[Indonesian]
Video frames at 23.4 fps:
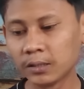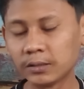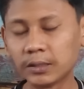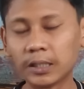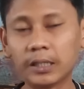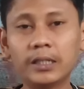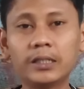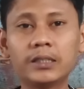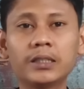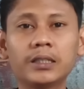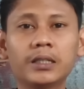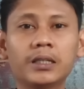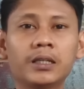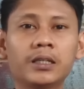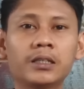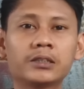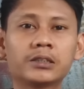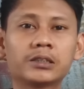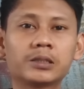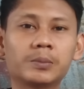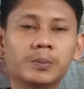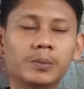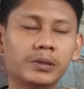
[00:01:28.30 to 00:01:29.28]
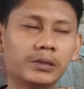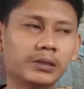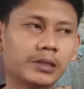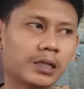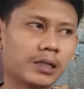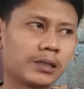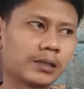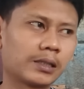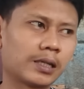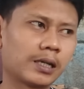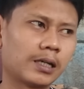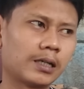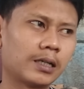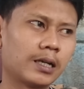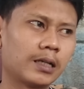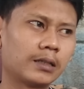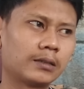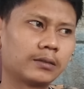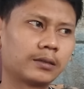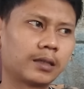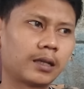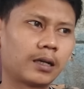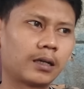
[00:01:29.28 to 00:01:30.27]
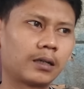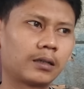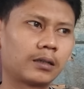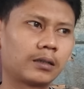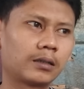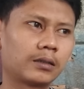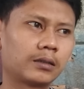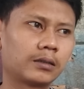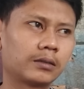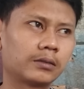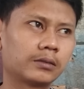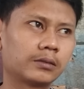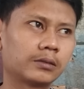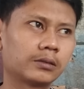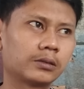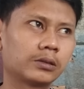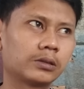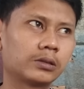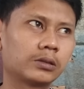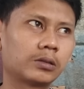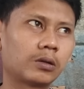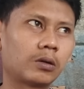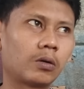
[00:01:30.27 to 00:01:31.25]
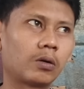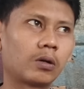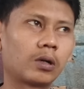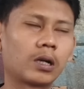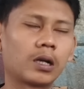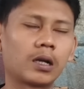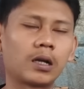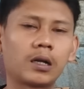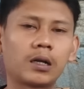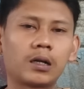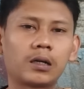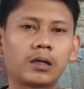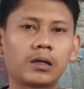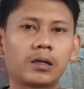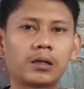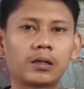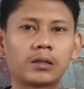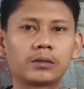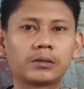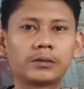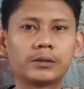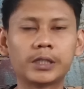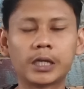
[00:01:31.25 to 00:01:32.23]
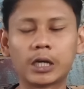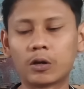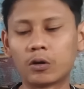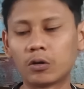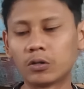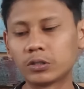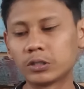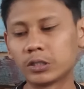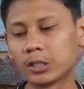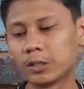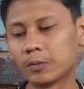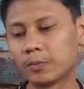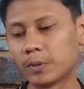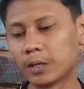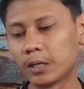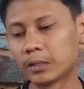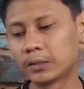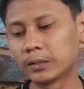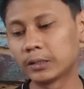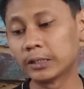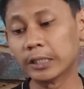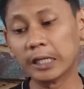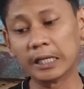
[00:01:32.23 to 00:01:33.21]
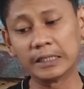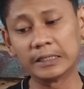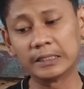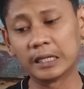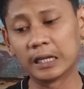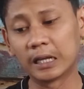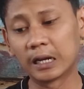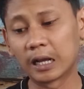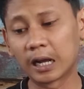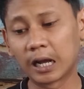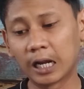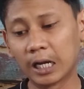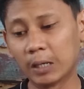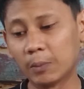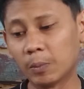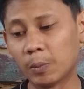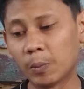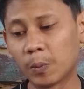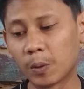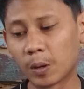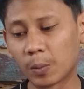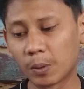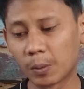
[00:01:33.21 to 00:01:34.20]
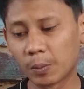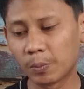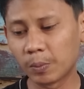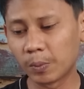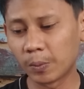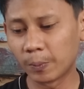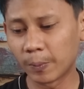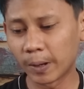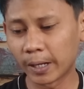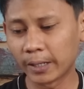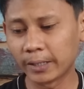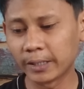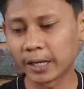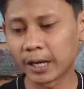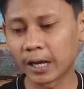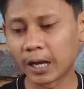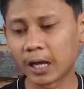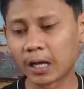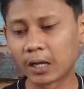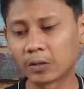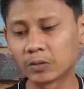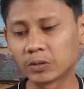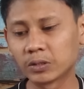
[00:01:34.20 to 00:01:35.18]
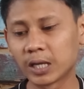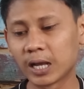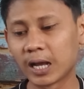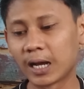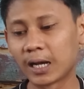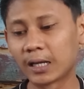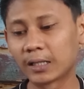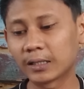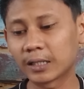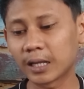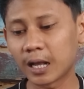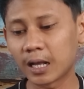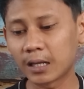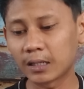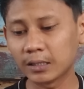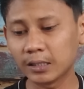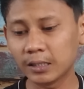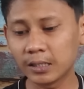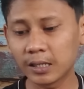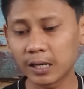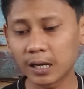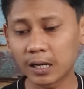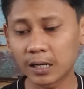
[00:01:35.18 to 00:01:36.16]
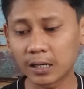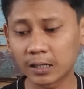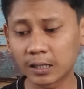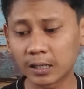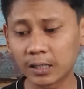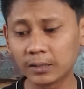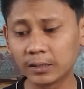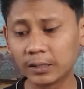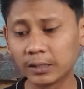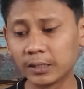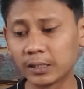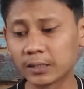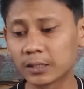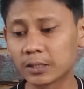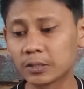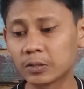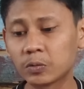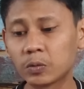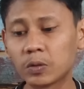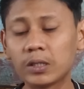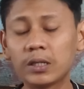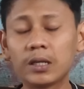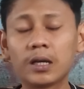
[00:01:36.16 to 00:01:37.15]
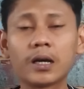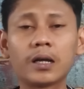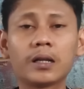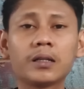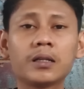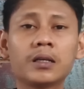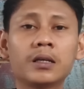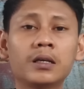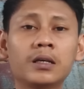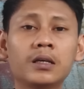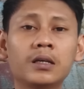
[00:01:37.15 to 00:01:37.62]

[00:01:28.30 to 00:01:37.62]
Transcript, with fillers: jadi semenjaknya datang seorang Thiago Silva tidak jarang ada beberapa pemain yang harus angkat kaki karena tidak sesuai dengan